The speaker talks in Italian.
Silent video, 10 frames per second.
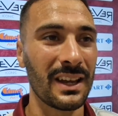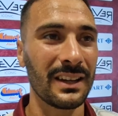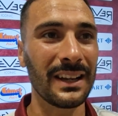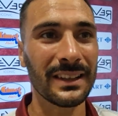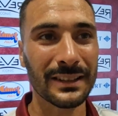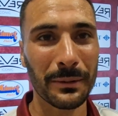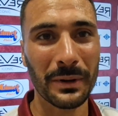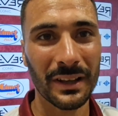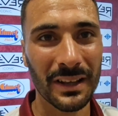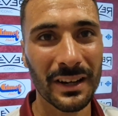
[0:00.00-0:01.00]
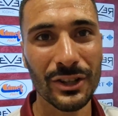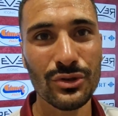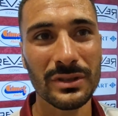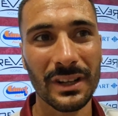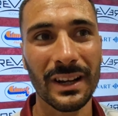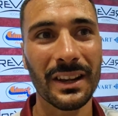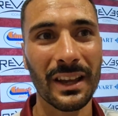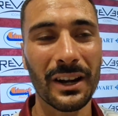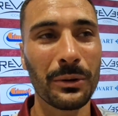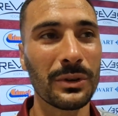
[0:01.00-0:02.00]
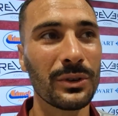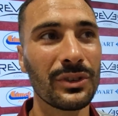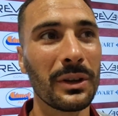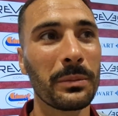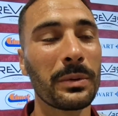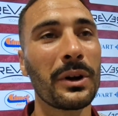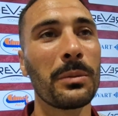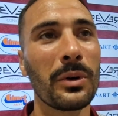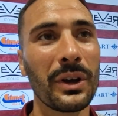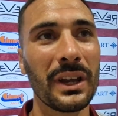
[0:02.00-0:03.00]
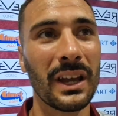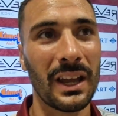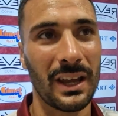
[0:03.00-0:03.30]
nell'intraprendere la giusta carriera, quello sì, però poi